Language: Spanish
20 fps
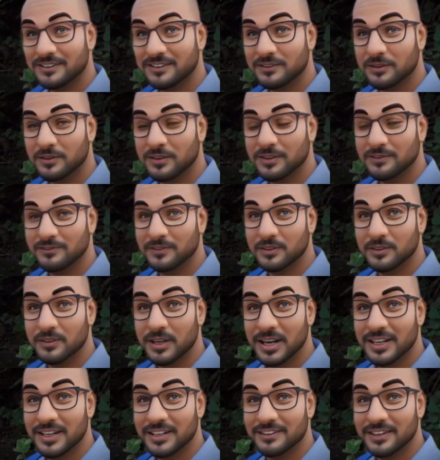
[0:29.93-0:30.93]
donde
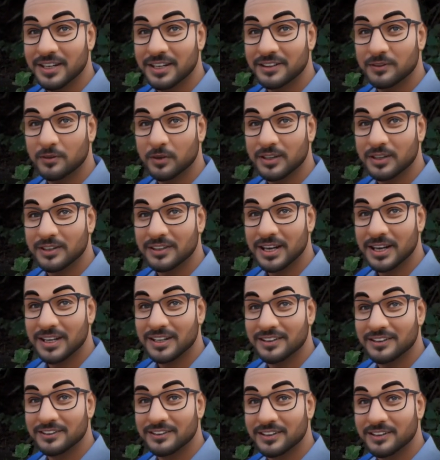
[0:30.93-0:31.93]
frotan las glándulas
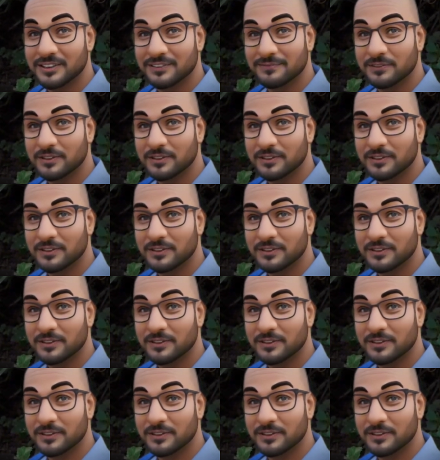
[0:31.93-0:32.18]
anales y se